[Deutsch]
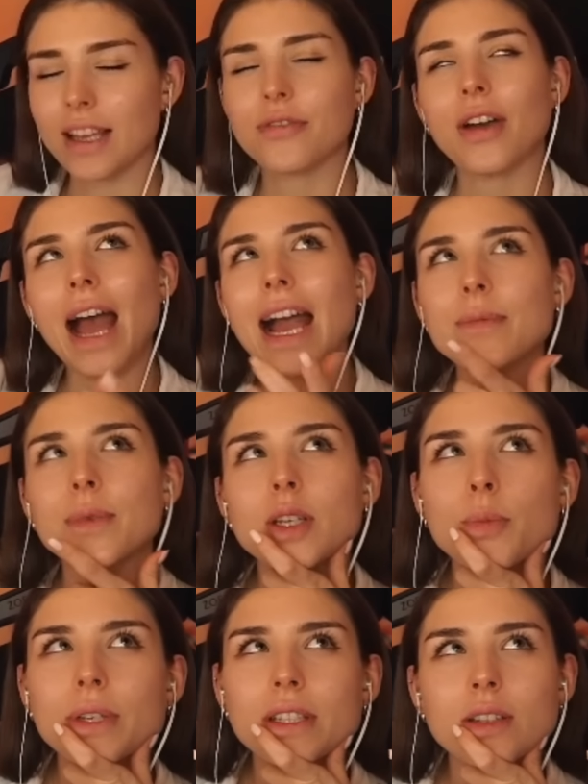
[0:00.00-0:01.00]
ich frage mich,
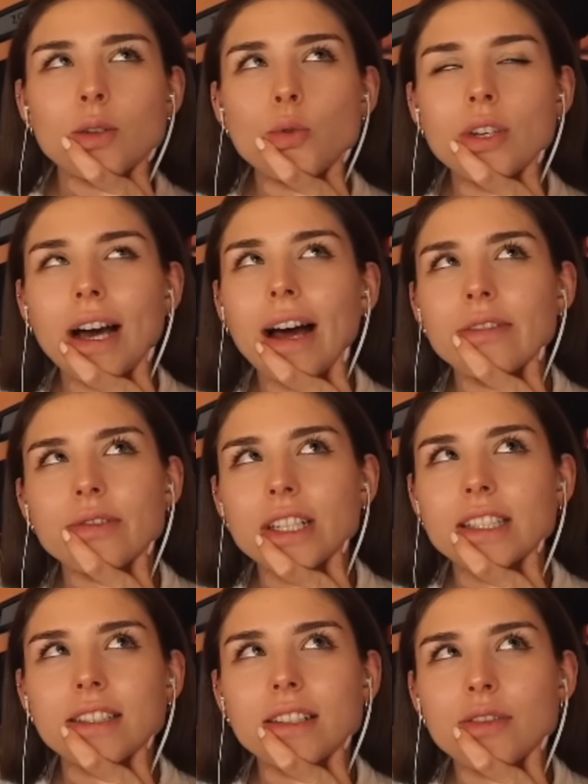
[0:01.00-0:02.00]
ob ich eine gute
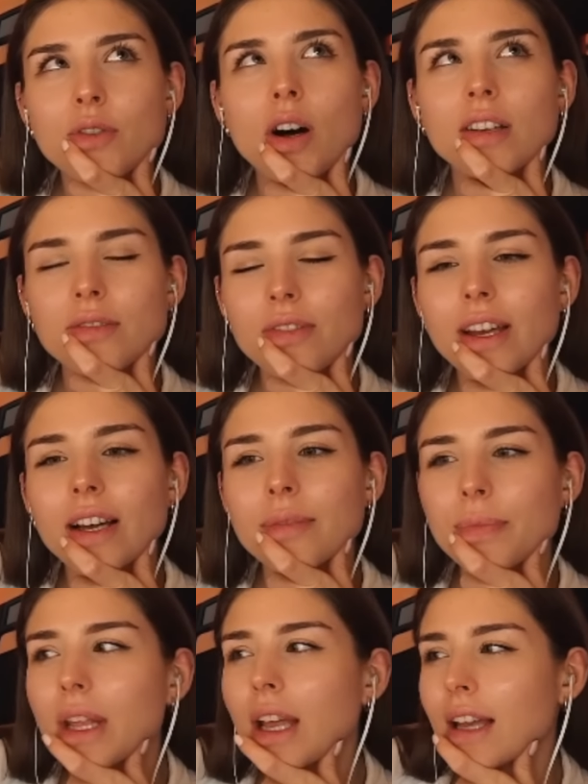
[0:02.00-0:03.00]
Anwältin geworden wäre.
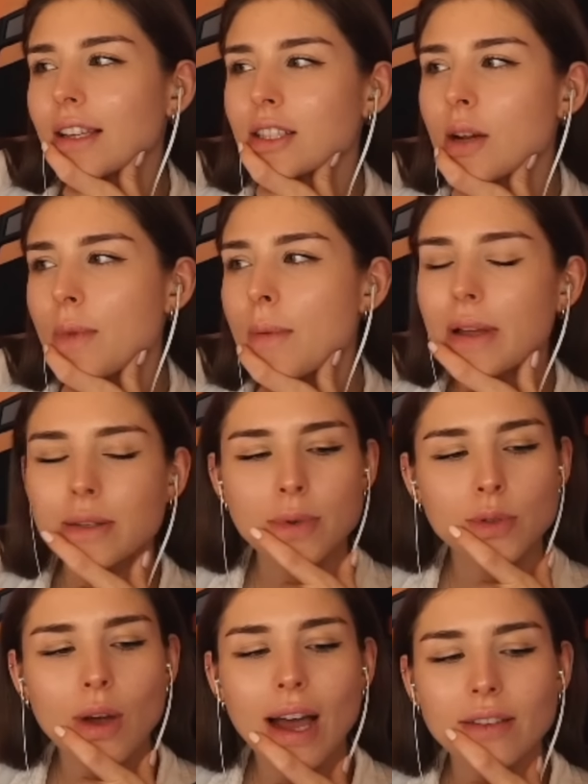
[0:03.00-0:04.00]
Ich schaue mir
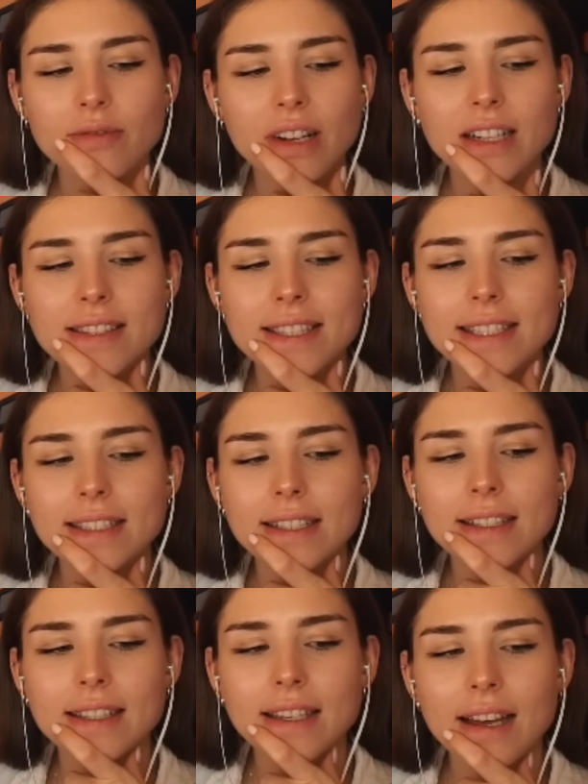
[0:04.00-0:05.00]
manchmal so
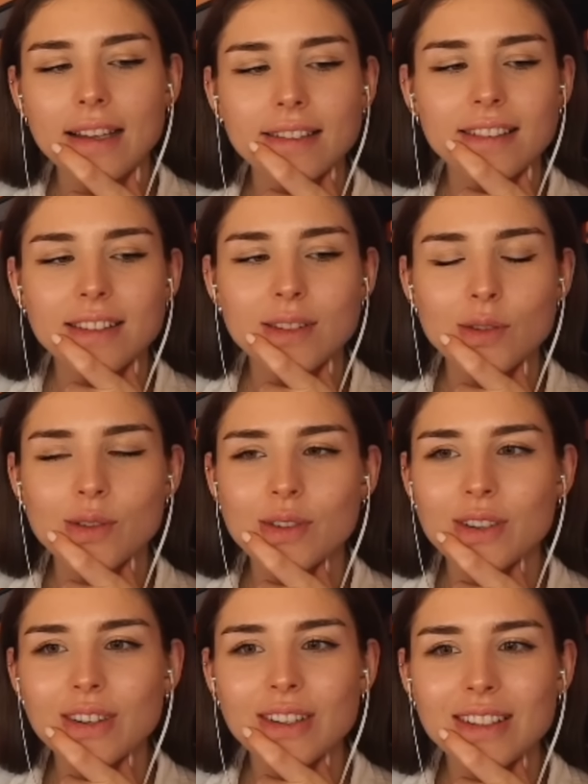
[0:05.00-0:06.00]
Anwaltsserien an,
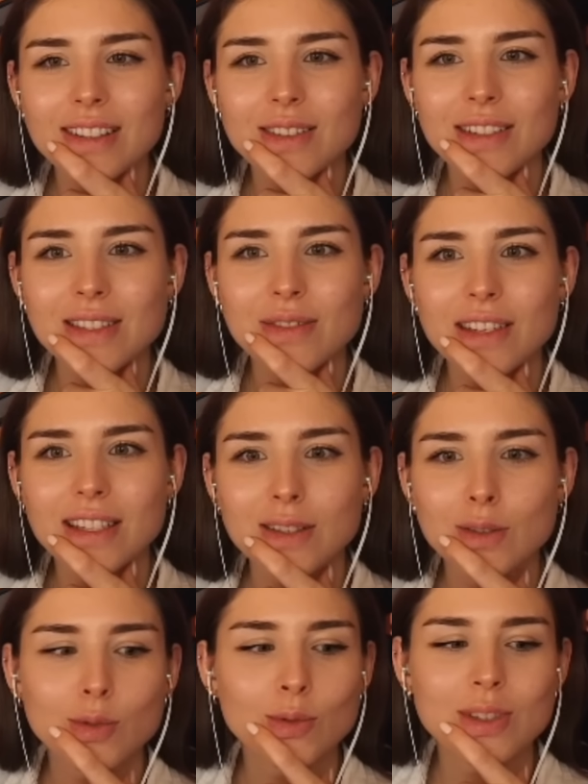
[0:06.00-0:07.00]
so sowas
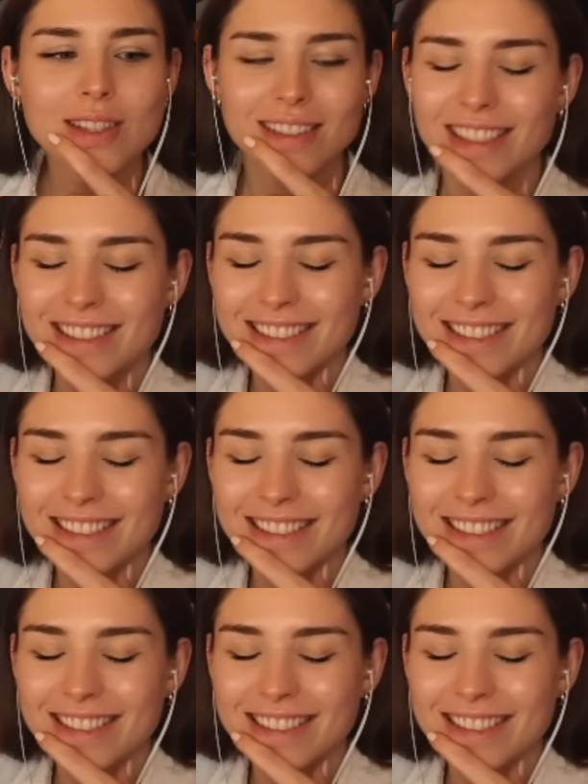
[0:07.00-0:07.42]
wie Suits.